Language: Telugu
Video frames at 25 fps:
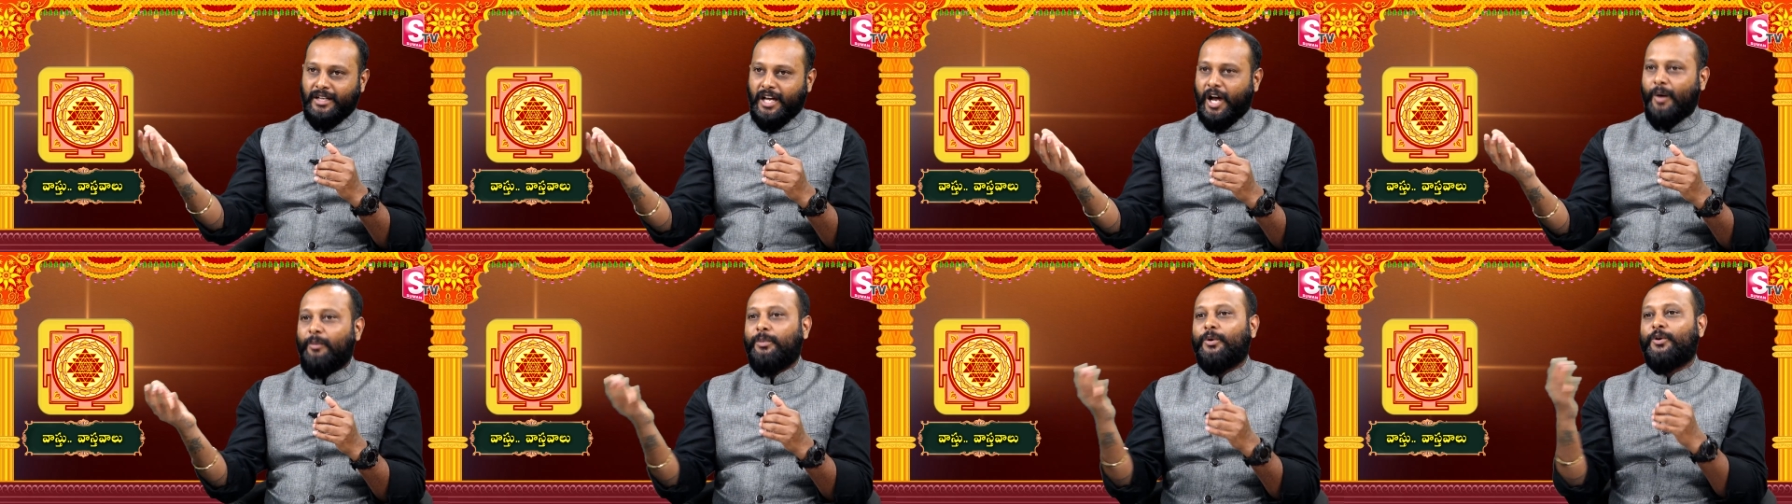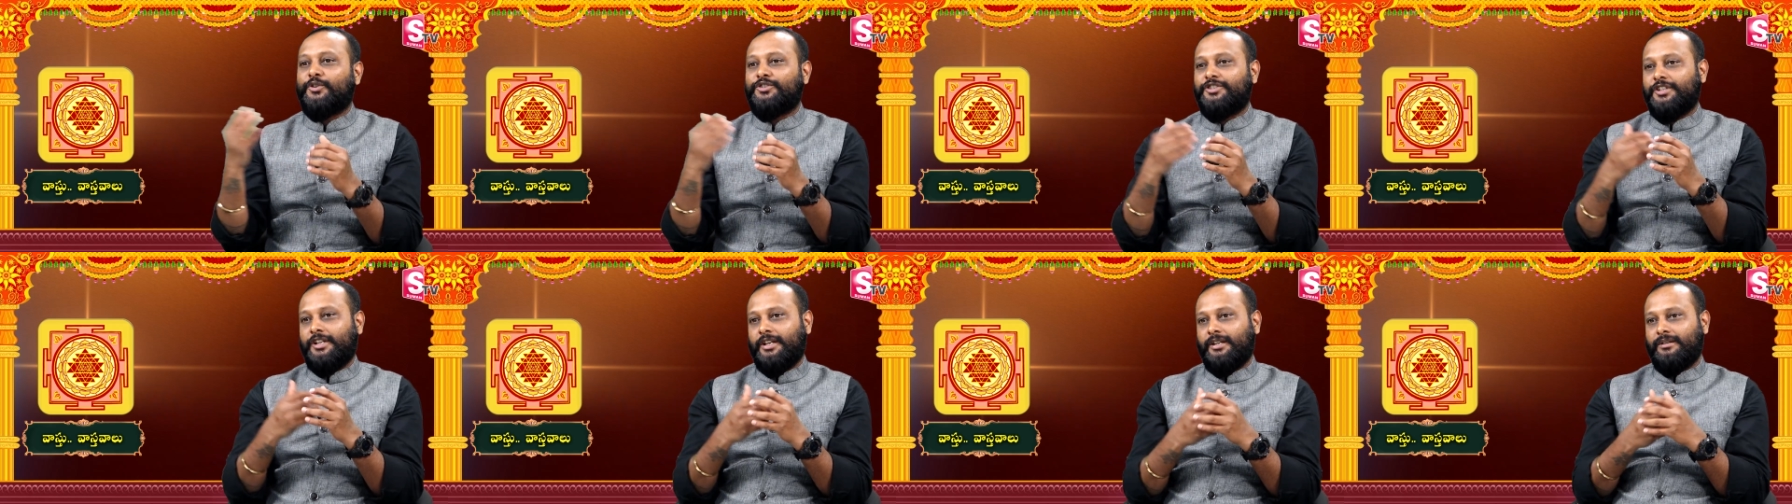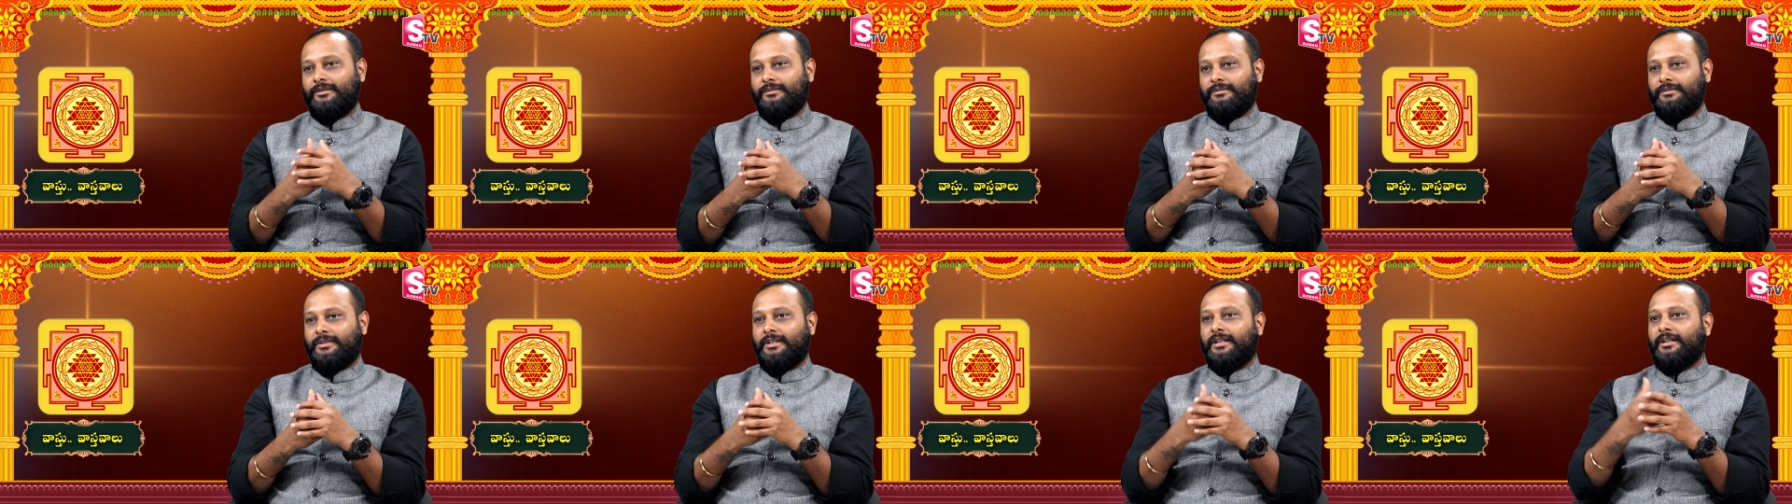అప్రోచ్ అయ్యారు
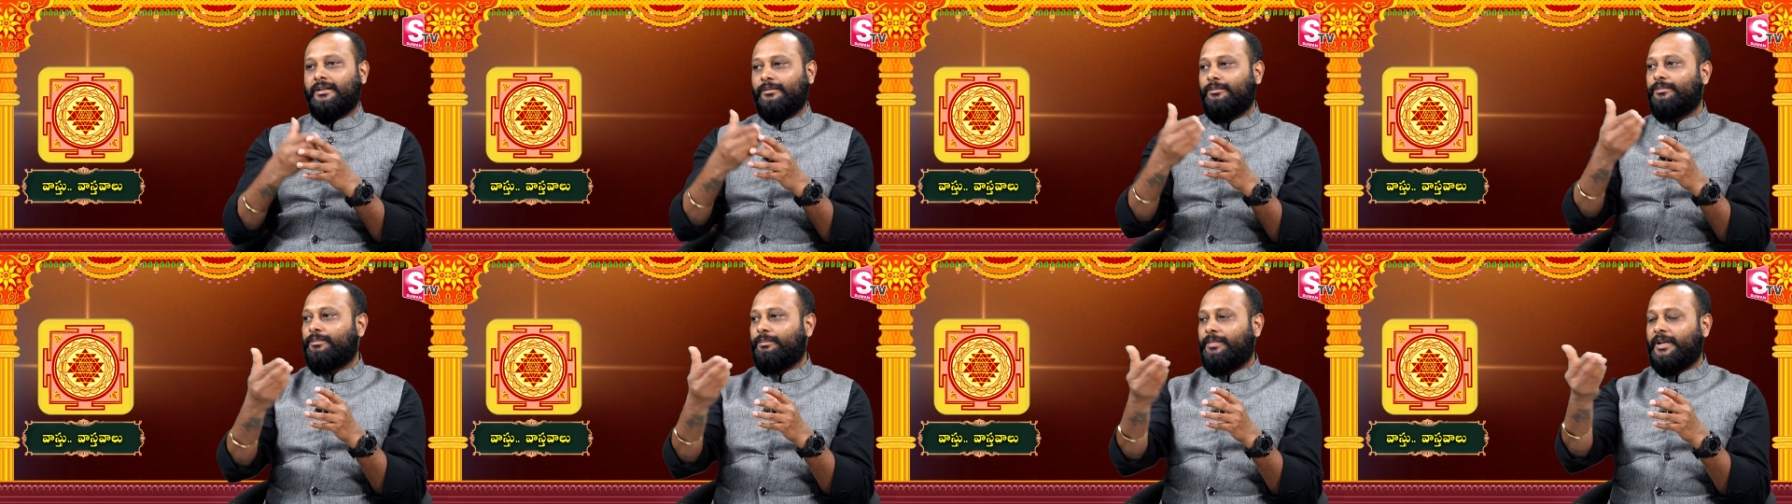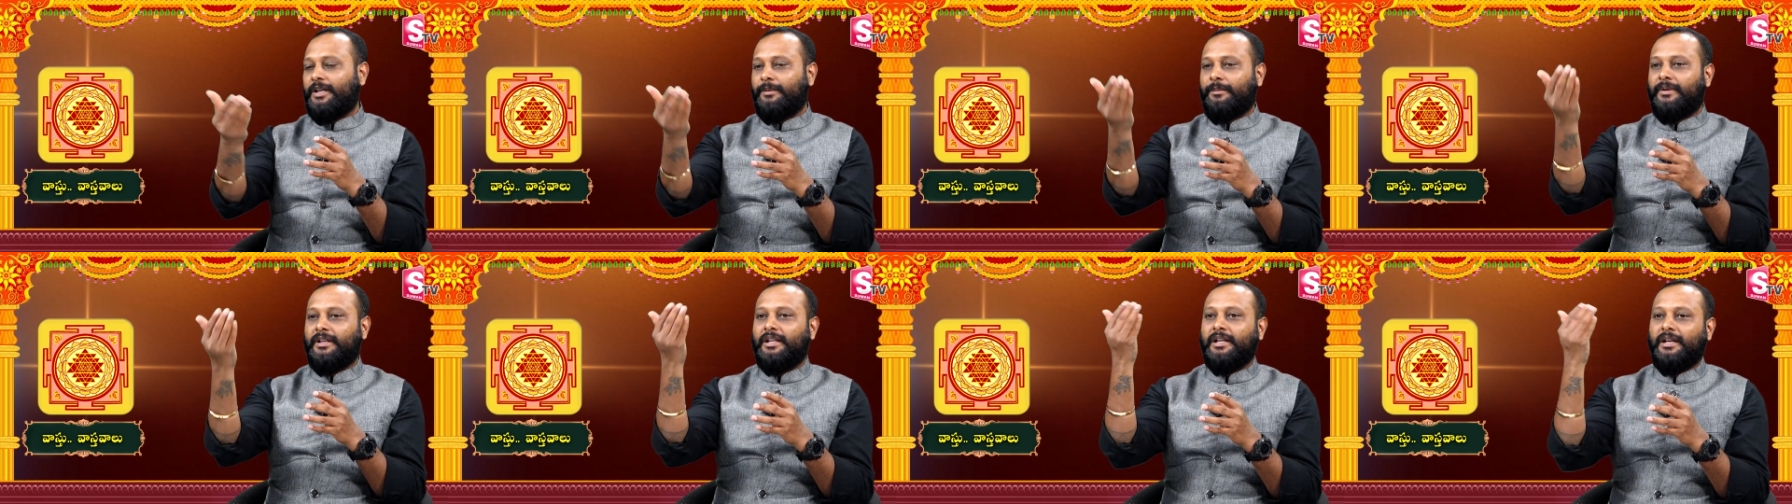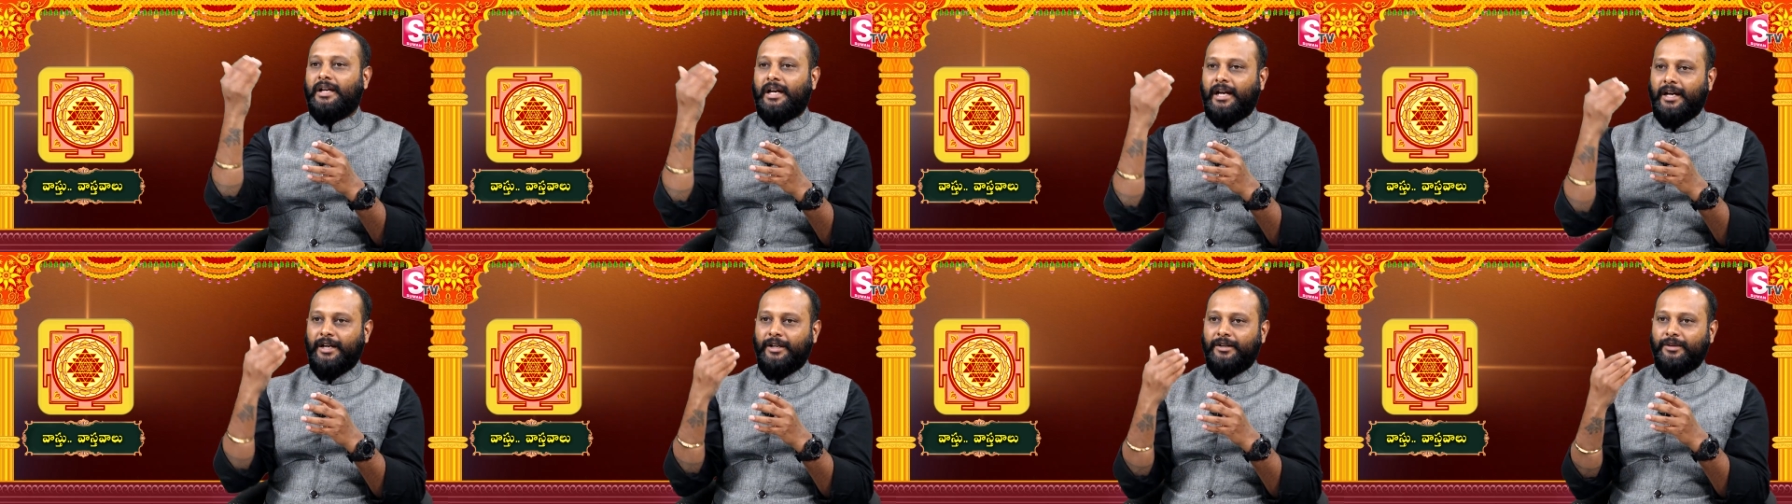అంటే పెద్ద పెద్ద
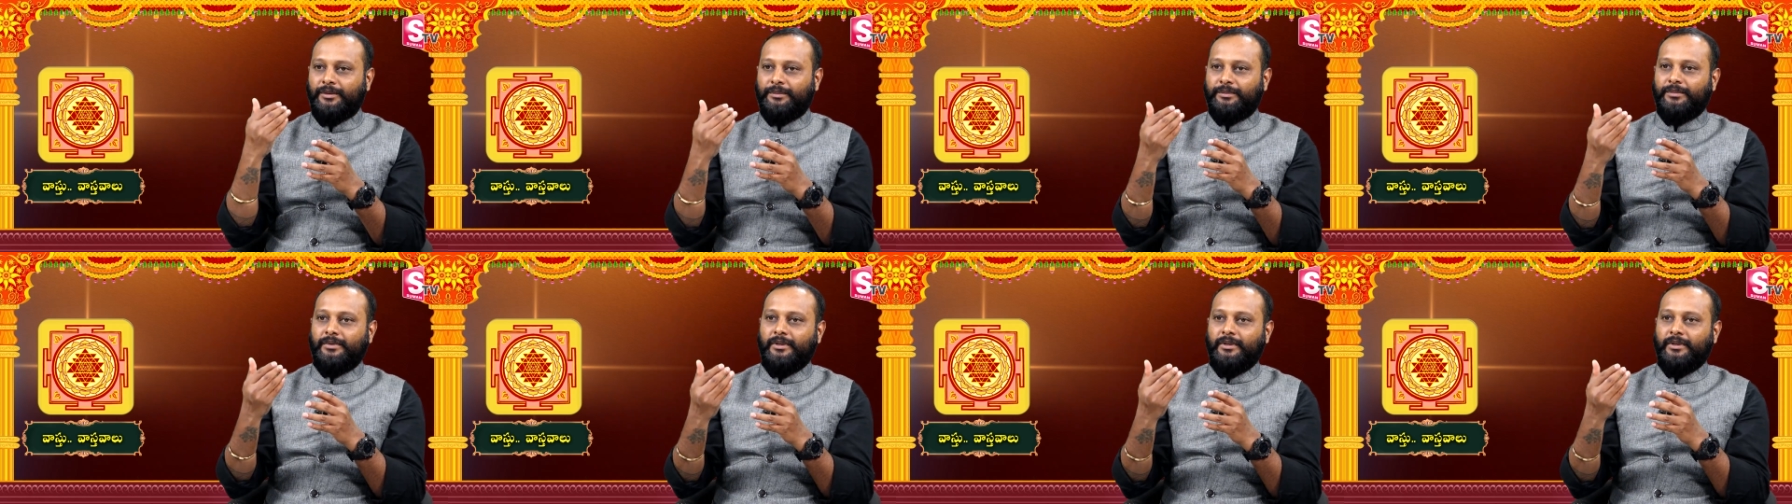హైట్